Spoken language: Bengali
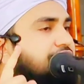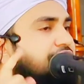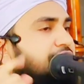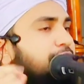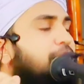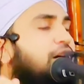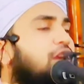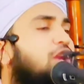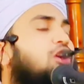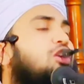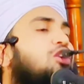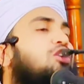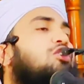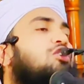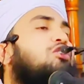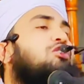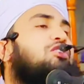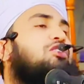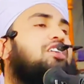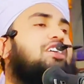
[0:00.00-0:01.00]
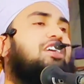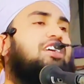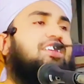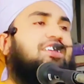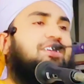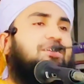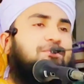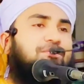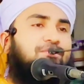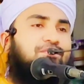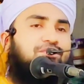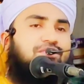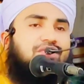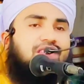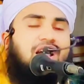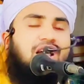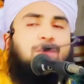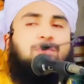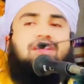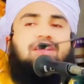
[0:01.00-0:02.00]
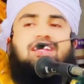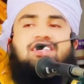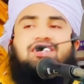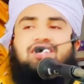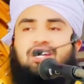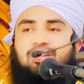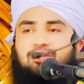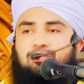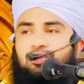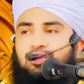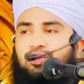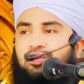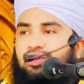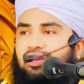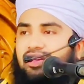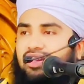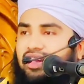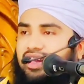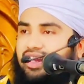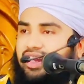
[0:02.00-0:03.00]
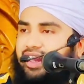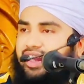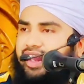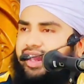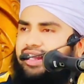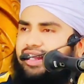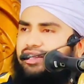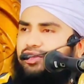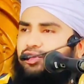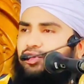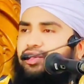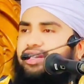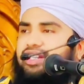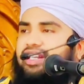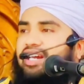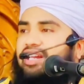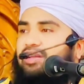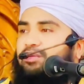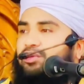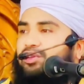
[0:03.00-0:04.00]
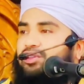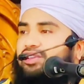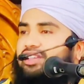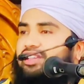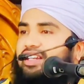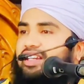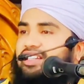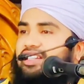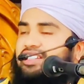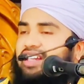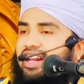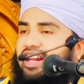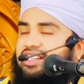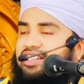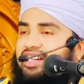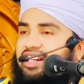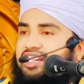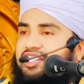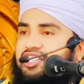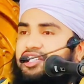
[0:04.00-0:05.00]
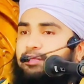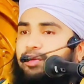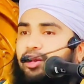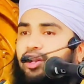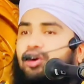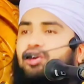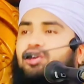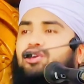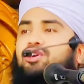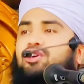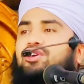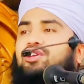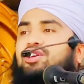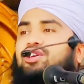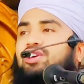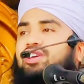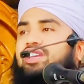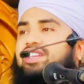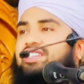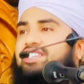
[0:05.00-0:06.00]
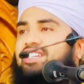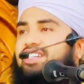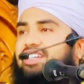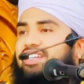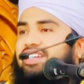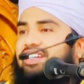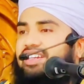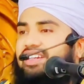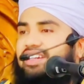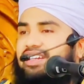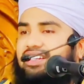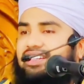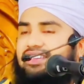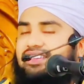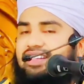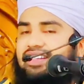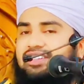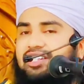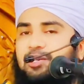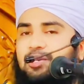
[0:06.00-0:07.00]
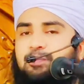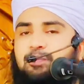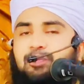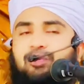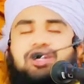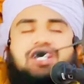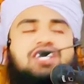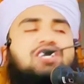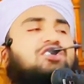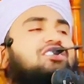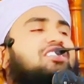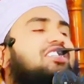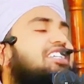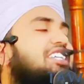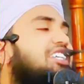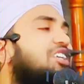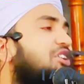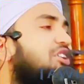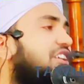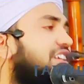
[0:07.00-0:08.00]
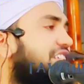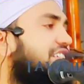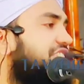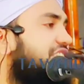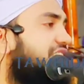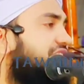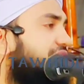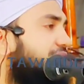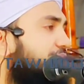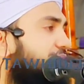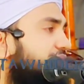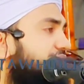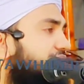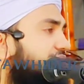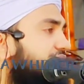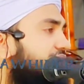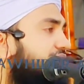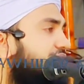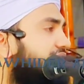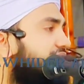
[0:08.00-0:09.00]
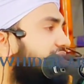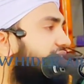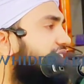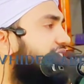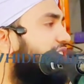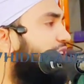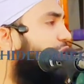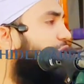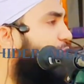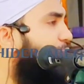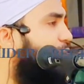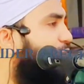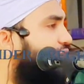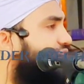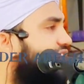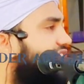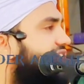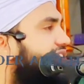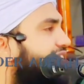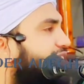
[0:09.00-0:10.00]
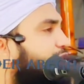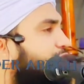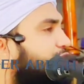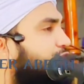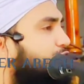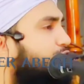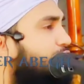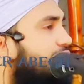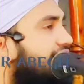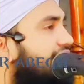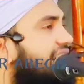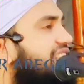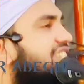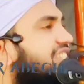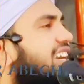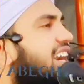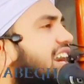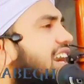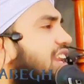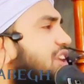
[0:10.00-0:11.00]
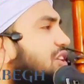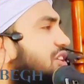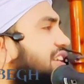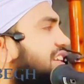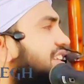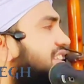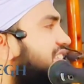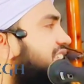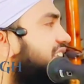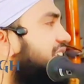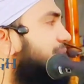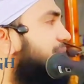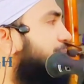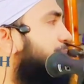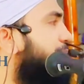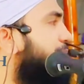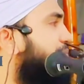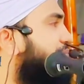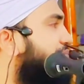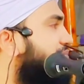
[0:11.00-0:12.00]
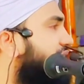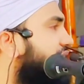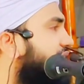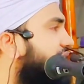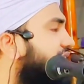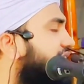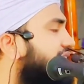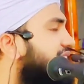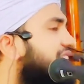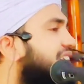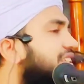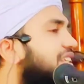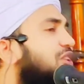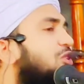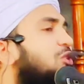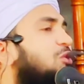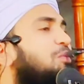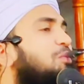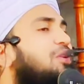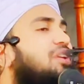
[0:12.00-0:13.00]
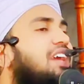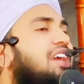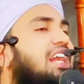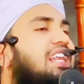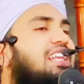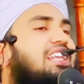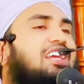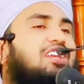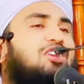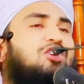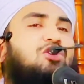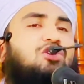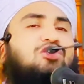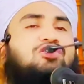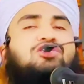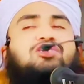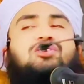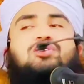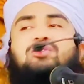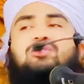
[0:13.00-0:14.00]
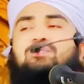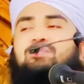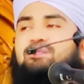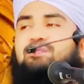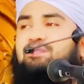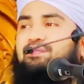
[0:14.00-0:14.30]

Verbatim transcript: সীমা লঙ্ঘনকারী আমরা জানব এই দুনিয়ার মধ্যে যারা যারা সীমা লঙ্ঘন করেছে তাদের পরিণতি কি হয়েছে তাদের অবস্থা কত নাজেহাল হয়েছে তাদের উপরে আল্লাহর গজব